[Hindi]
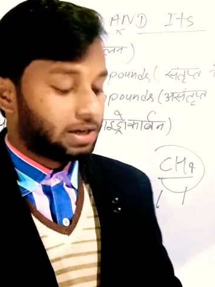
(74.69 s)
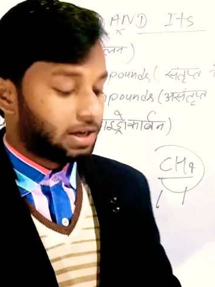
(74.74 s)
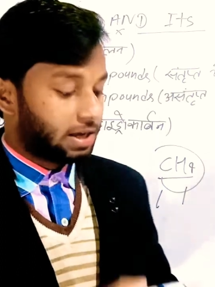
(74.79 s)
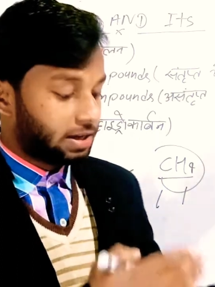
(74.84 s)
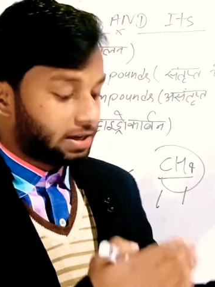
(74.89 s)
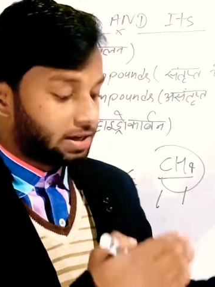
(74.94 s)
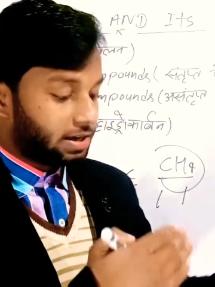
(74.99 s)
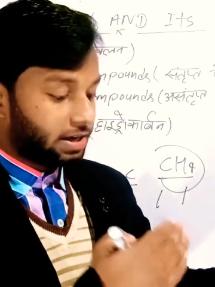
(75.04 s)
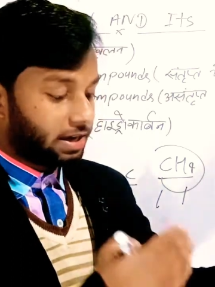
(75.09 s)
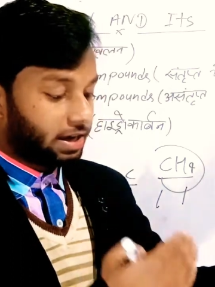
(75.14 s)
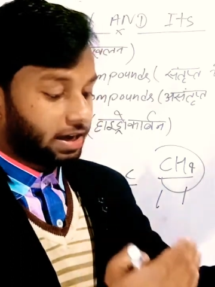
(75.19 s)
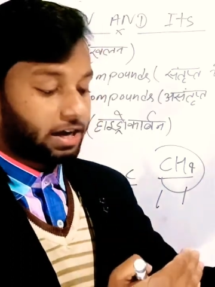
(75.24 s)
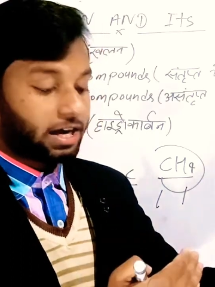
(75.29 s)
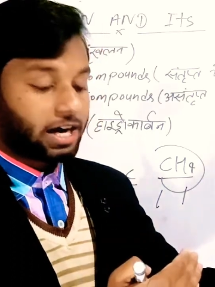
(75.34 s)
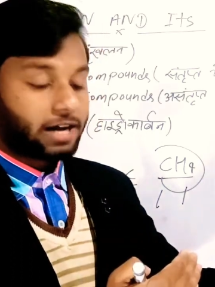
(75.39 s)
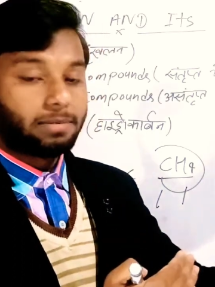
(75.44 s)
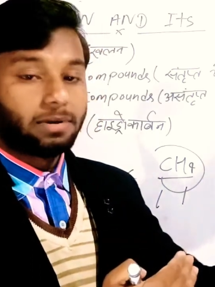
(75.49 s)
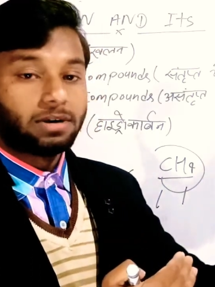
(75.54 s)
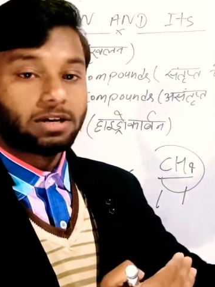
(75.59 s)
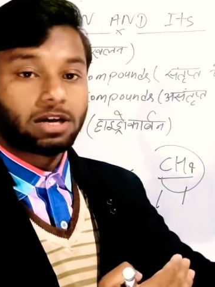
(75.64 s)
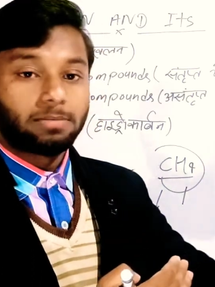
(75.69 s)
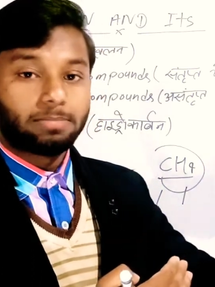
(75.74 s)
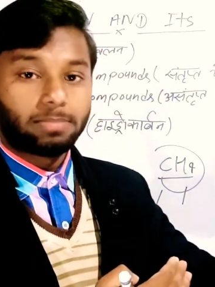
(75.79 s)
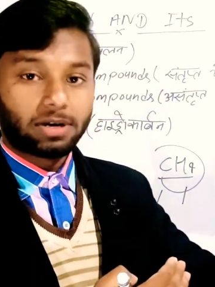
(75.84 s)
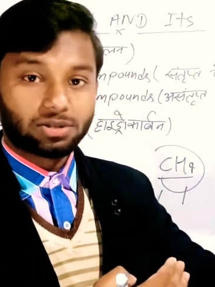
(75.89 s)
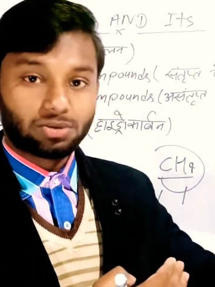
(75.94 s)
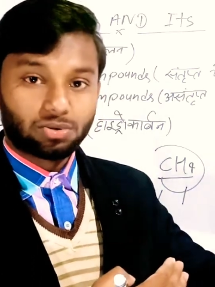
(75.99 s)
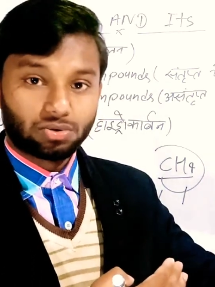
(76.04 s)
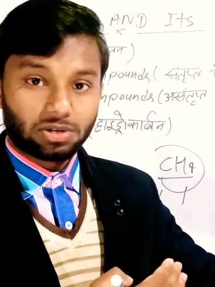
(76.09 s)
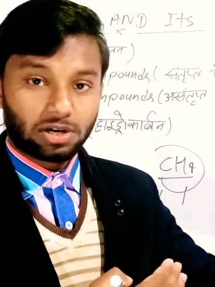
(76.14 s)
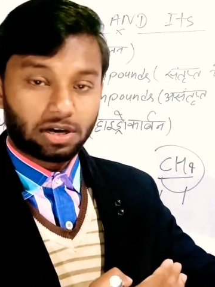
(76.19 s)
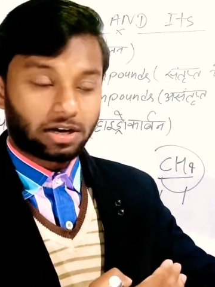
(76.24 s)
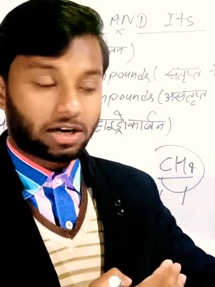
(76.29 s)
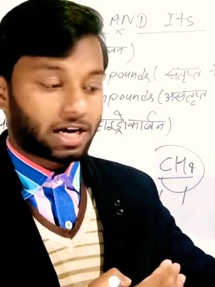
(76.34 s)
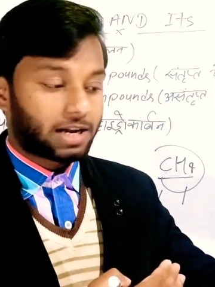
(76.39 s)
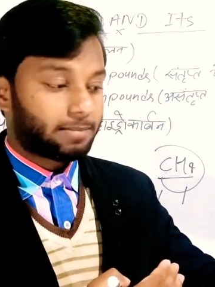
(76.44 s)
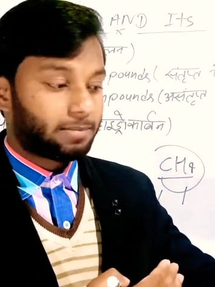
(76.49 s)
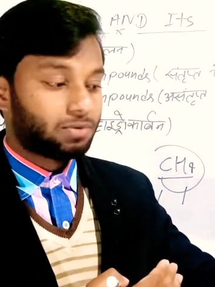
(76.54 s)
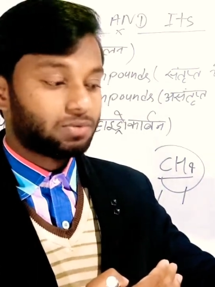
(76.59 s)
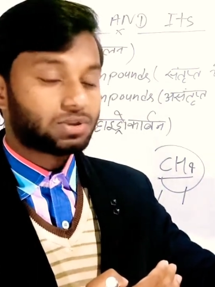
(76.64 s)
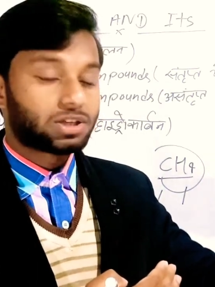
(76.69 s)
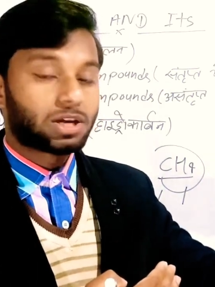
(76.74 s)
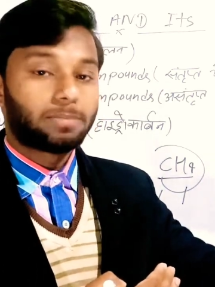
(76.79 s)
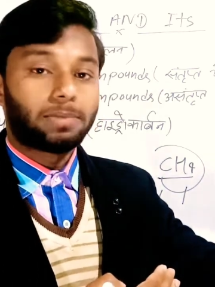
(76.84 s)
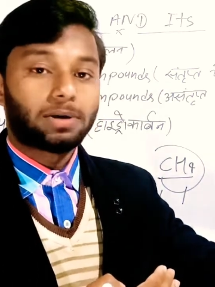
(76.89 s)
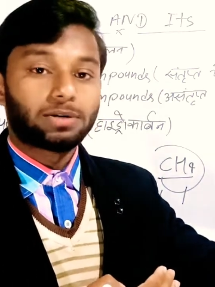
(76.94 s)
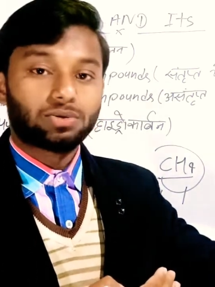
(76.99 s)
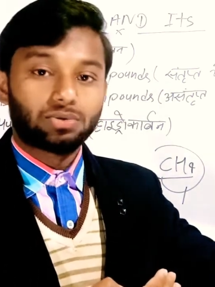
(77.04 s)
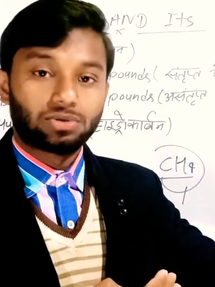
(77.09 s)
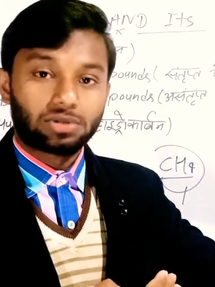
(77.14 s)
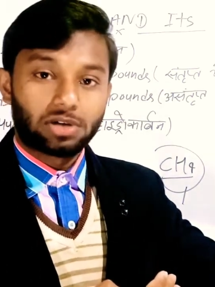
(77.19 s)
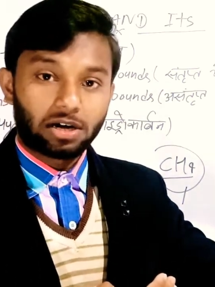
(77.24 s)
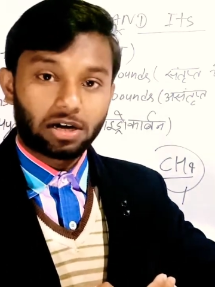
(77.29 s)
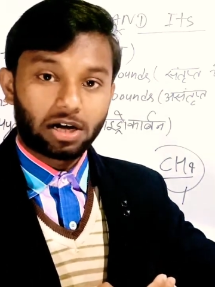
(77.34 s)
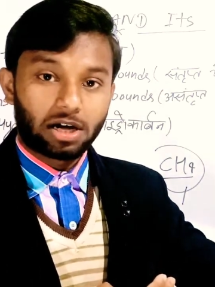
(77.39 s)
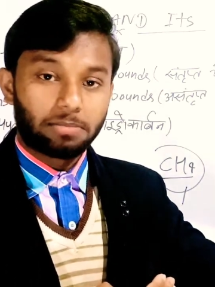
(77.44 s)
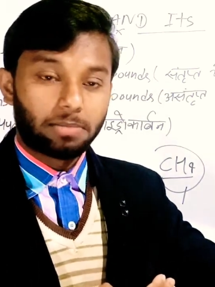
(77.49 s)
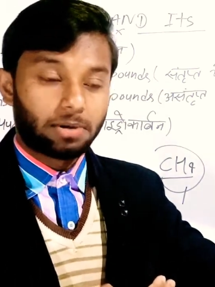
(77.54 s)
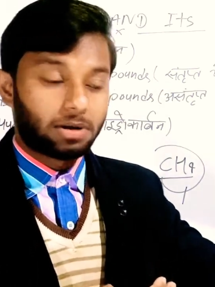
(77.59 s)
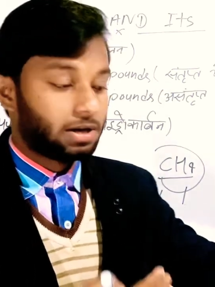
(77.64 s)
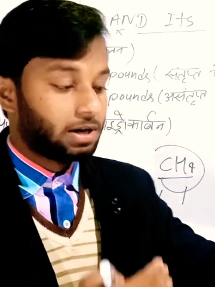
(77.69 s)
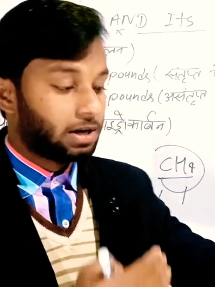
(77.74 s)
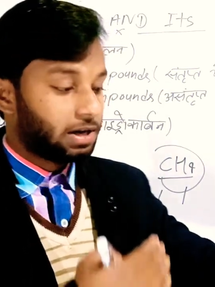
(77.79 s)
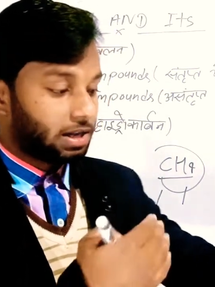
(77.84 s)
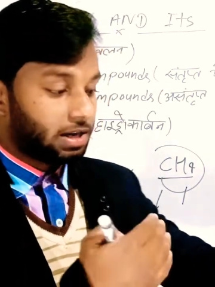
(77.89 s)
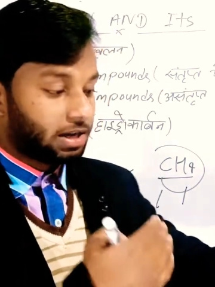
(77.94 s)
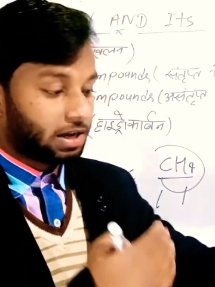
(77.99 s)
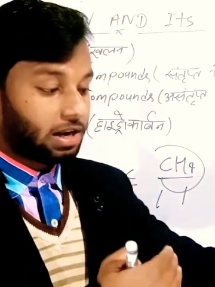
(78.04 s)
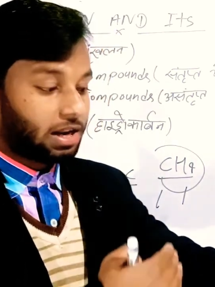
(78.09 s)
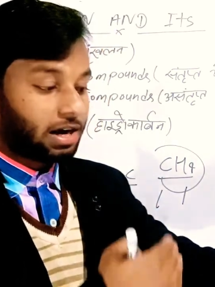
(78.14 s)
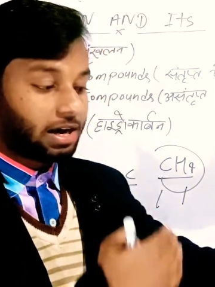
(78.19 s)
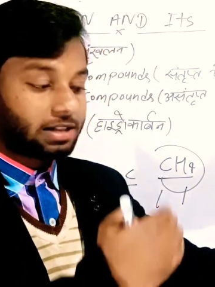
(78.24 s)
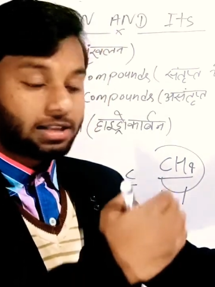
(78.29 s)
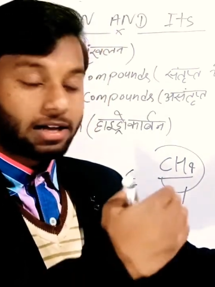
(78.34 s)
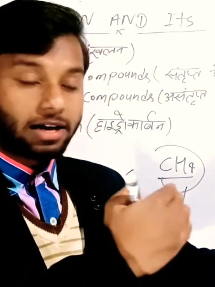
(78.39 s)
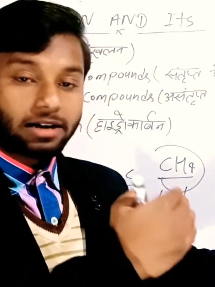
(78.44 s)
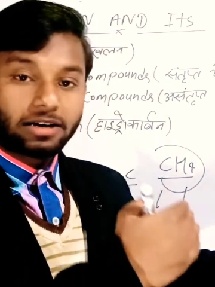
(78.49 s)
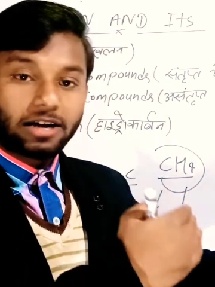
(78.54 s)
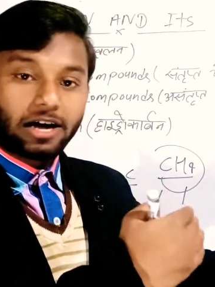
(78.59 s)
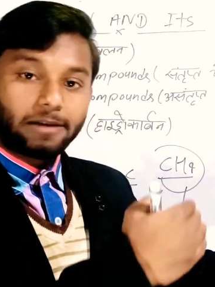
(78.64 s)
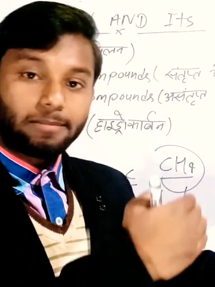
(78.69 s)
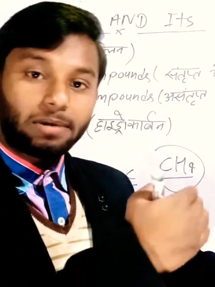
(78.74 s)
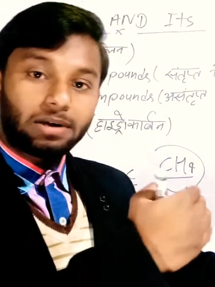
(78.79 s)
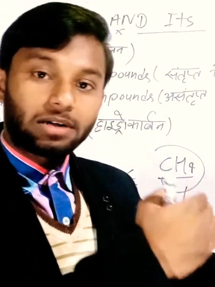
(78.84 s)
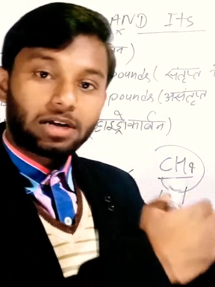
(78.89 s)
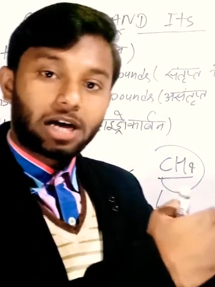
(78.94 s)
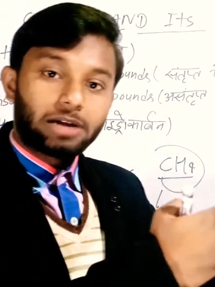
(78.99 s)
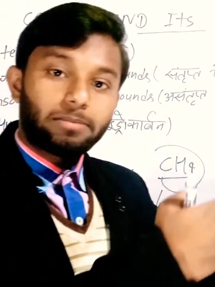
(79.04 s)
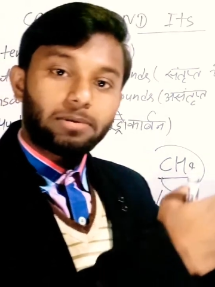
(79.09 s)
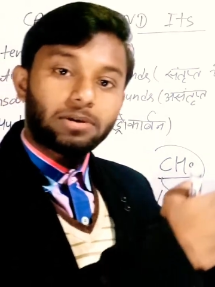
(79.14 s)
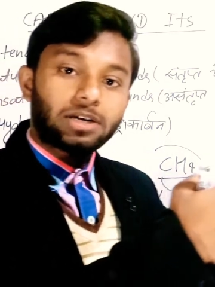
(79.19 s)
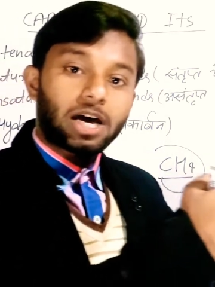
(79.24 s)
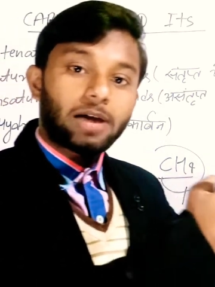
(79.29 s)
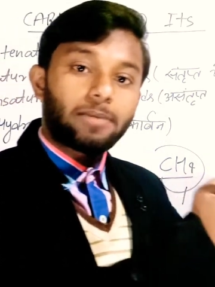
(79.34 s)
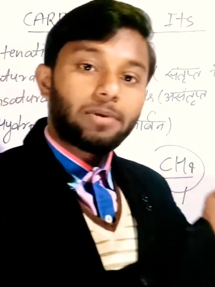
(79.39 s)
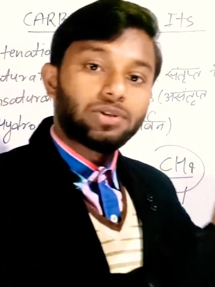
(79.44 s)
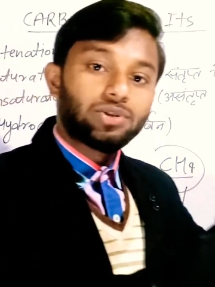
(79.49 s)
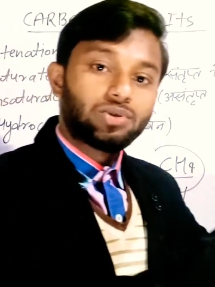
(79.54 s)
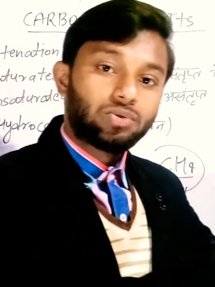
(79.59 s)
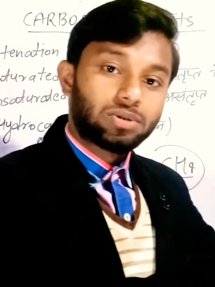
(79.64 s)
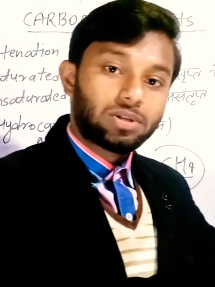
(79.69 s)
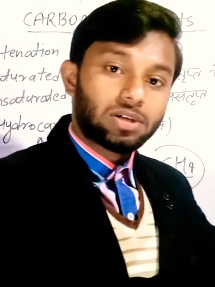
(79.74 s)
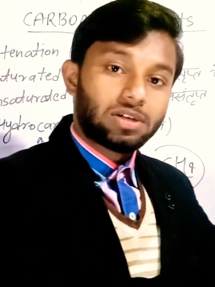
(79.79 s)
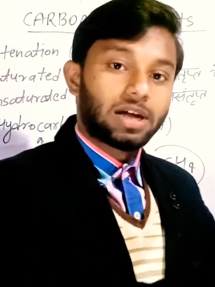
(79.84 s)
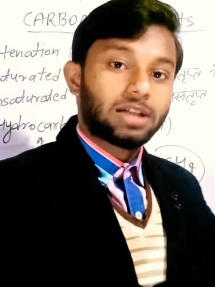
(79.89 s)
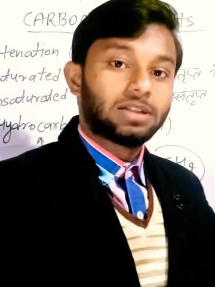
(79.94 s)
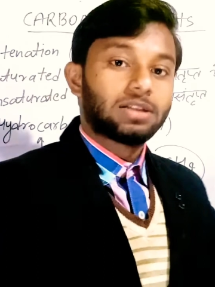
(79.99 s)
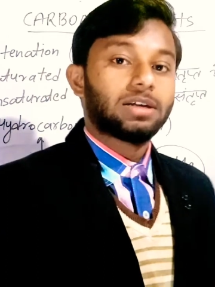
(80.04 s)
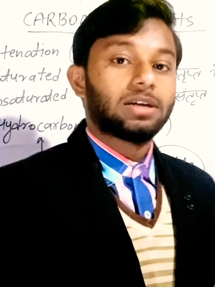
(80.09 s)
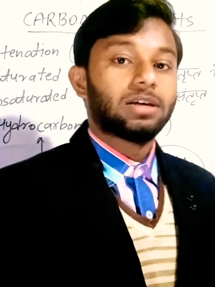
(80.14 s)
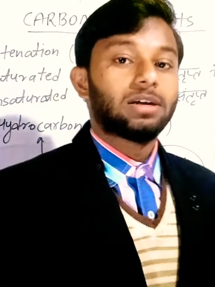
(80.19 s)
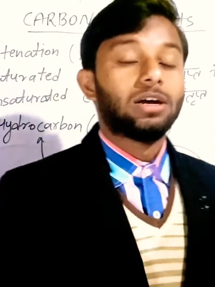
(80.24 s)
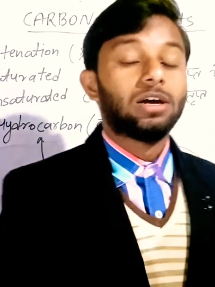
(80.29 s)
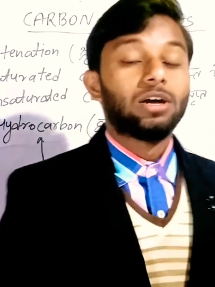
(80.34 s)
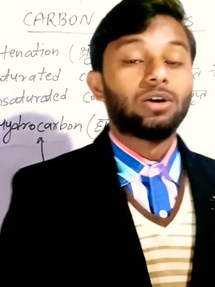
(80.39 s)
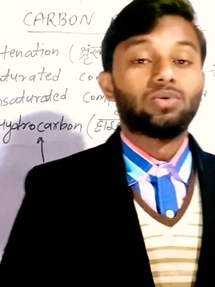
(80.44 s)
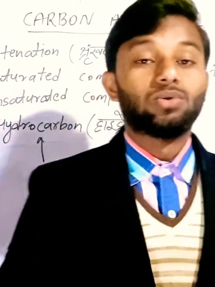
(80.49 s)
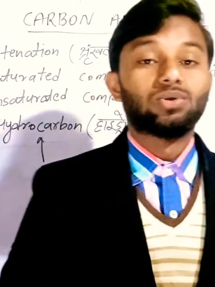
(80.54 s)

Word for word: यानी कि एक कार्बन के पास दूसरा कार्बन उसके पास दूसरा कार्बन यानी कि लगातार कार्बन कार्बन कार्बन जुड़ते जाते हैं